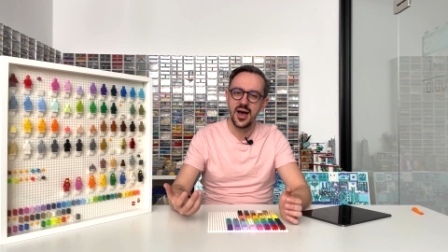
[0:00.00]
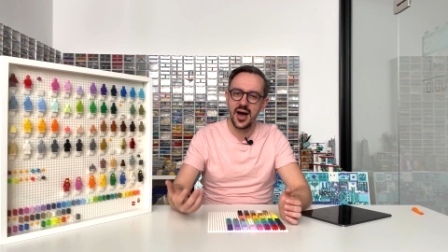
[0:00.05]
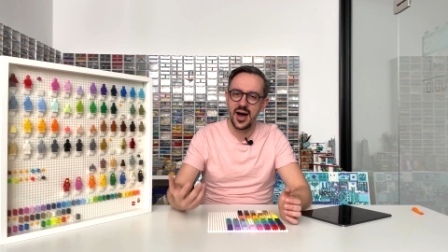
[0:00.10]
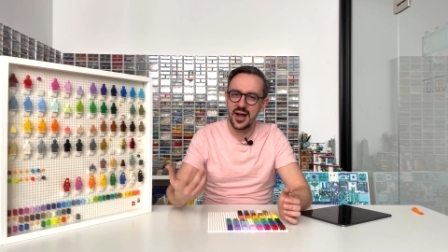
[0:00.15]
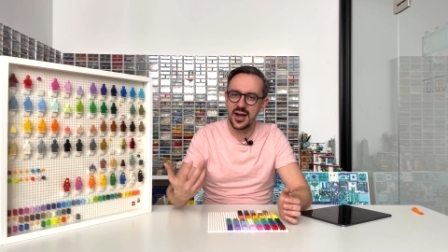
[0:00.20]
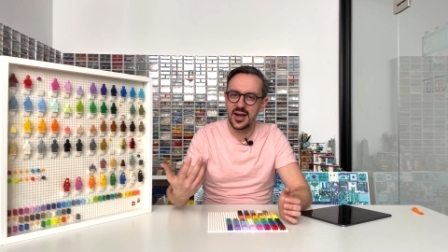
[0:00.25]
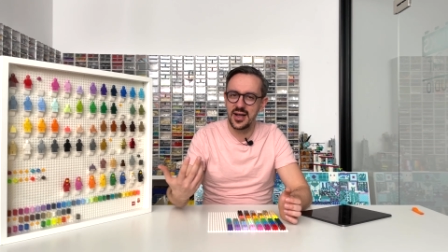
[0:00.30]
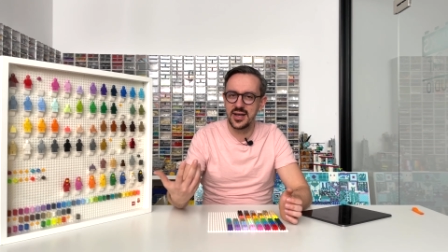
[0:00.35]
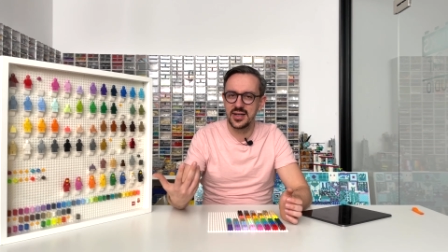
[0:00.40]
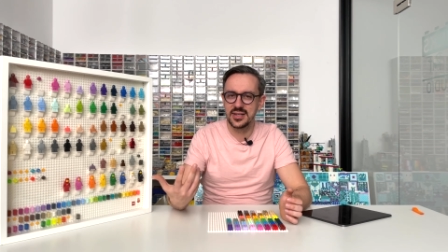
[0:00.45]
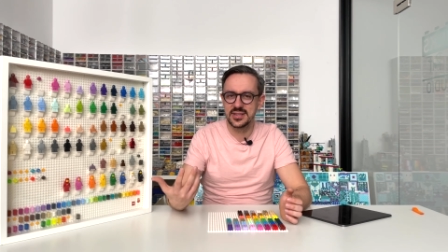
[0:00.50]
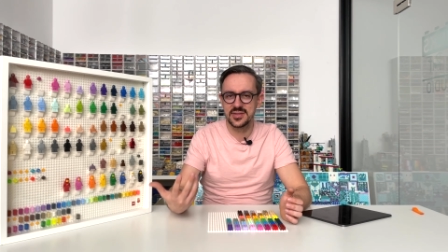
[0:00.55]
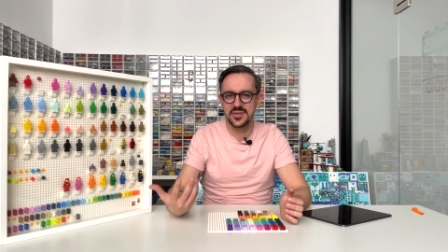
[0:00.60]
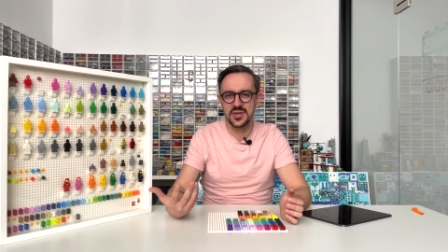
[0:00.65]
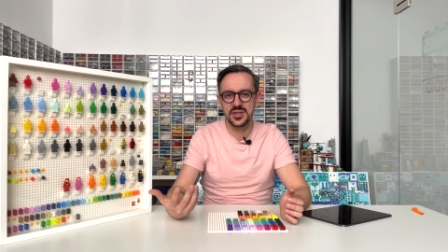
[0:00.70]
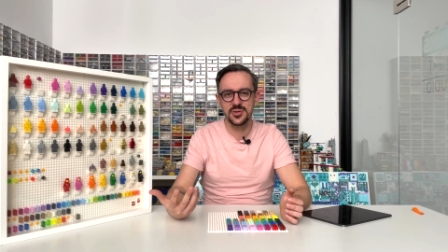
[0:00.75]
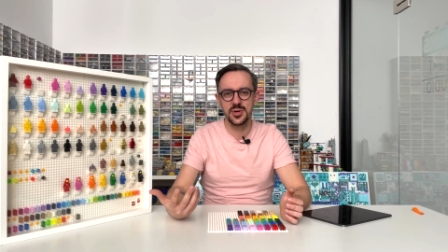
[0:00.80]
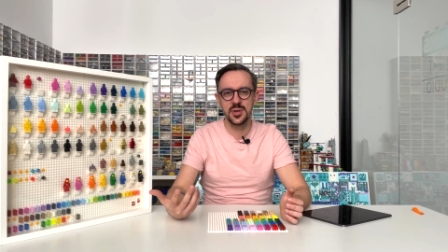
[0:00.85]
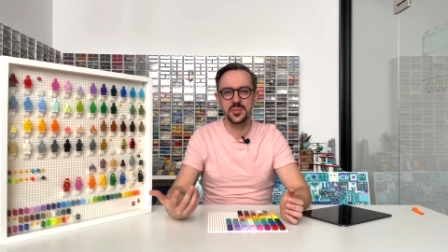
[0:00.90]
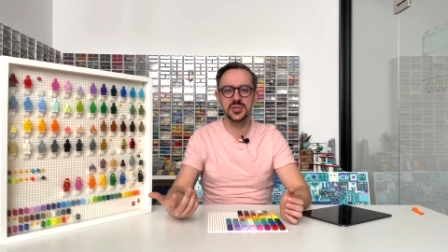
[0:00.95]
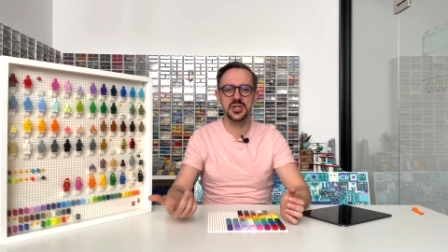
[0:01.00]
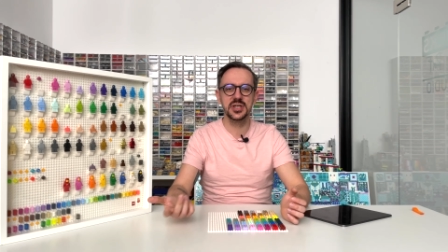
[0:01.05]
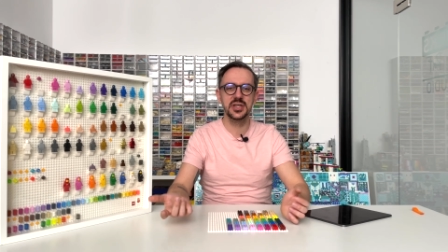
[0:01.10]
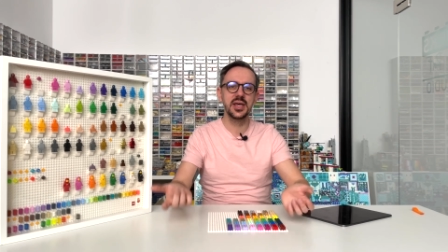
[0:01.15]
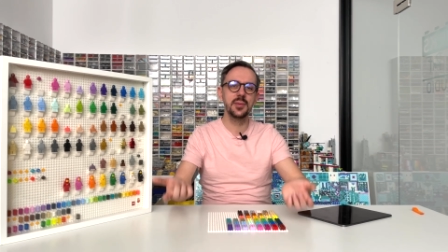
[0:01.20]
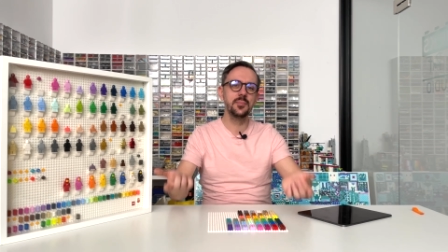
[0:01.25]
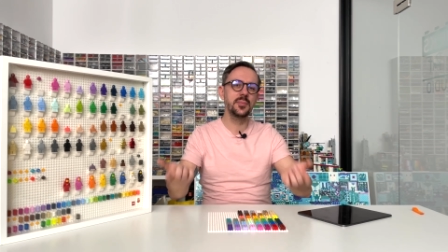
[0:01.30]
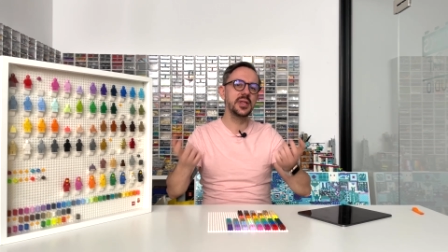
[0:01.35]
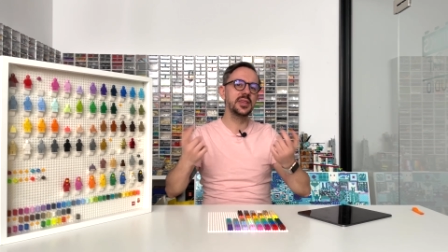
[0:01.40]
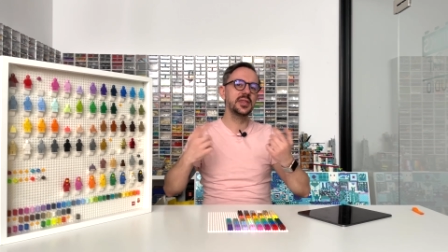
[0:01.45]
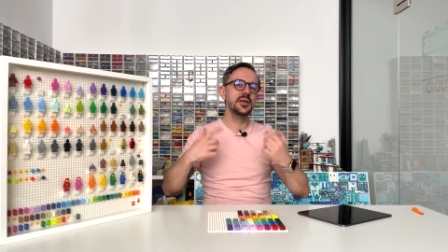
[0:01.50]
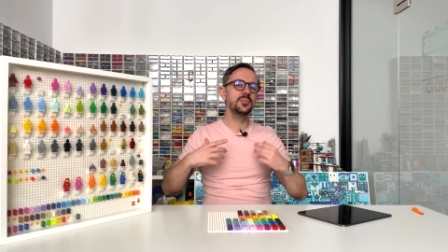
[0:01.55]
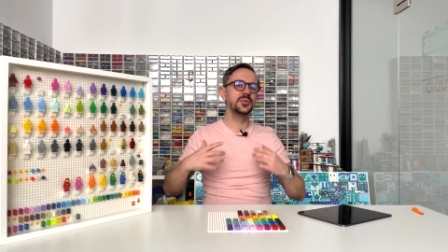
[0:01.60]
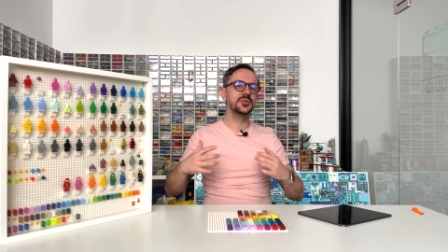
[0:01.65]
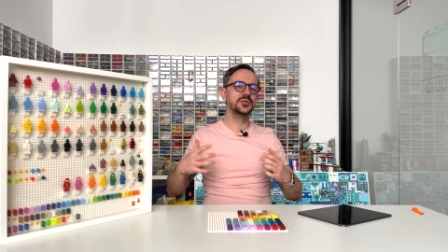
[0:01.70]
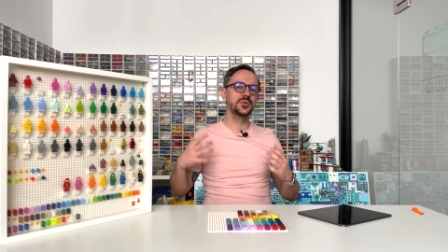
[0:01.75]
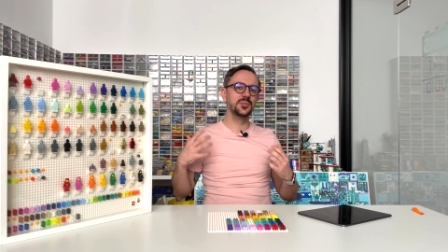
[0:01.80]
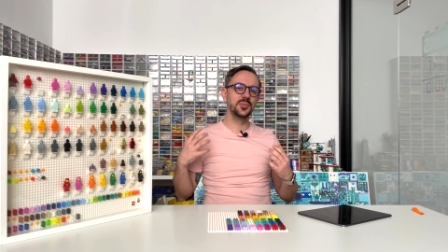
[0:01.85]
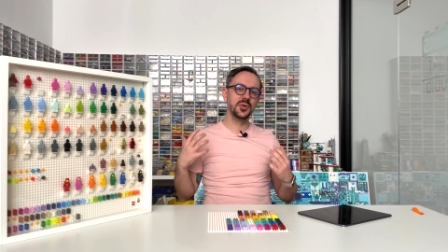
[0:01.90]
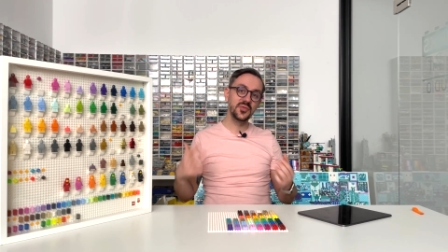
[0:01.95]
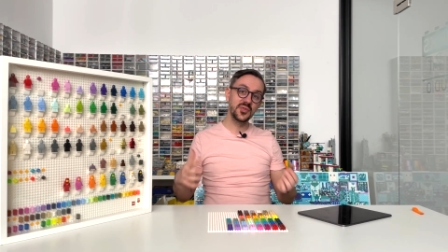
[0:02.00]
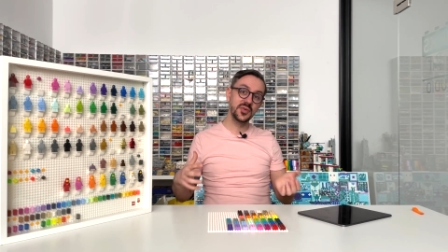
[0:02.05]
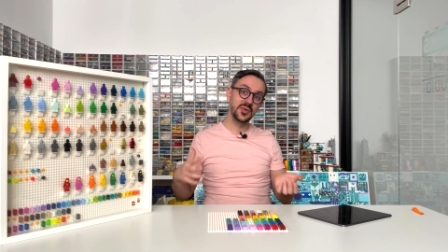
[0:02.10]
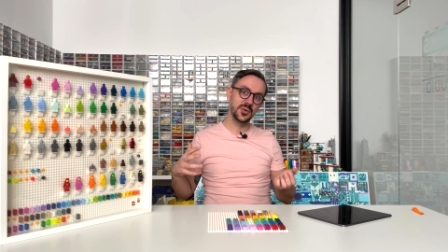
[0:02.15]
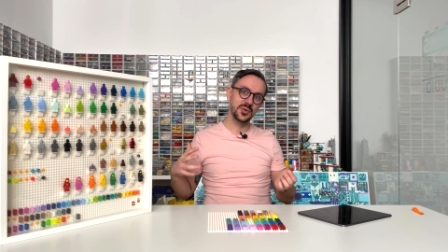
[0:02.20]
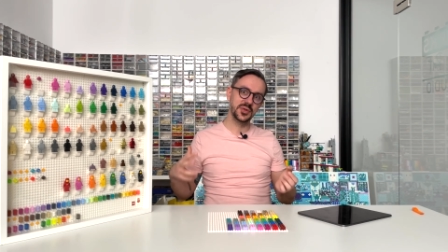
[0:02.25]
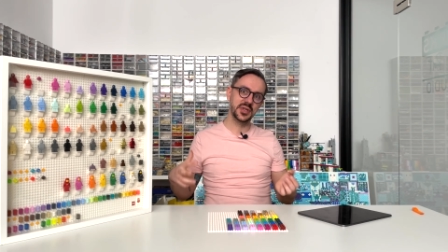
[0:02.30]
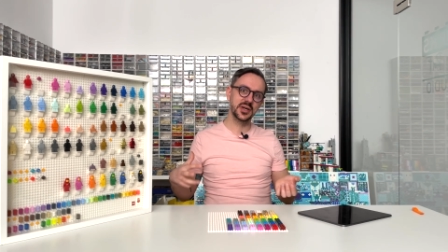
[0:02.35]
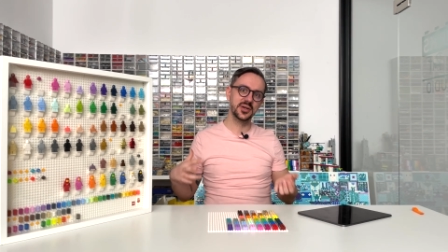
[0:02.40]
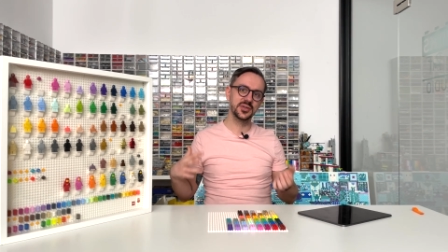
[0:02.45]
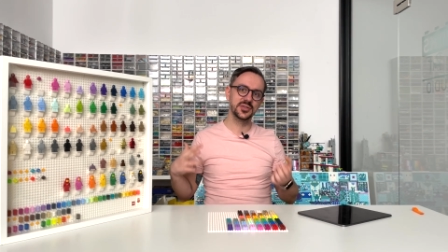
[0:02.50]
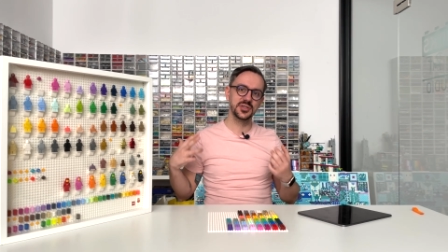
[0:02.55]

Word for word: ale stwierdziłem, że nie będę podsumowywał tego,